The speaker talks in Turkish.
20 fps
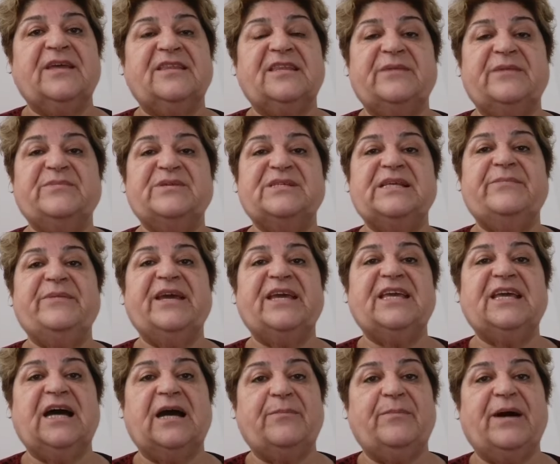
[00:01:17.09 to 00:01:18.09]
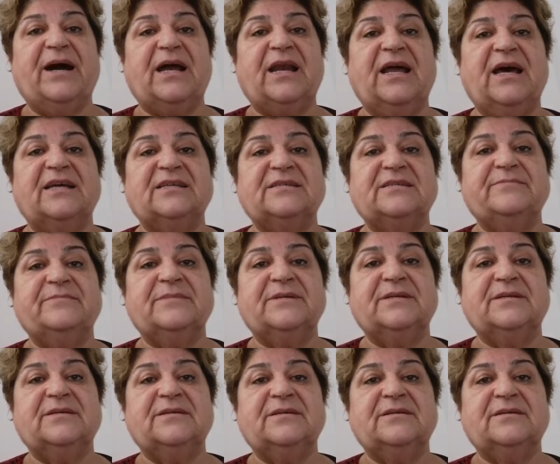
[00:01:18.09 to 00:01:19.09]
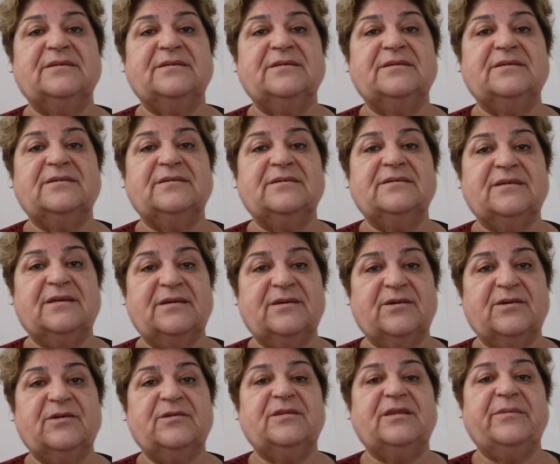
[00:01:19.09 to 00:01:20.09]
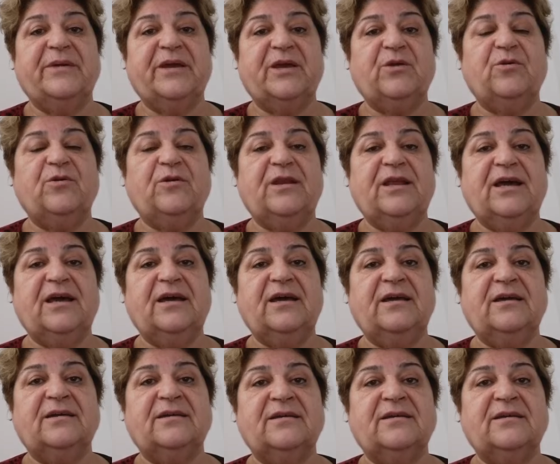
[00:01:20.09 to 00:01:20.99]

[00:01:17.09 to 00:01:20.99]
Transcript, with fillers: Temizlemek, yakmak lazım. E, demek öyle ha.